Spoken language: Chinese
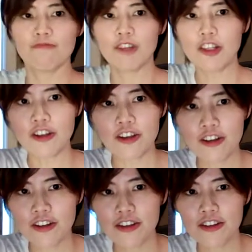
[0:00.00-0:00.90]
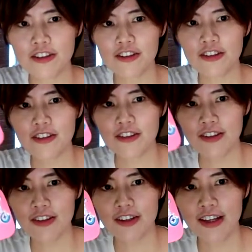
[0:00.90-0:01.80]
噔噔，
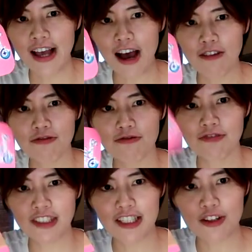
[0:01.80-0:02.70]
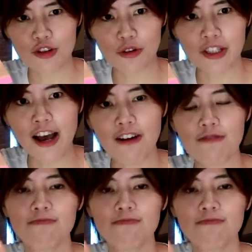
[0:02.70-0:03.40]
好，这个手套，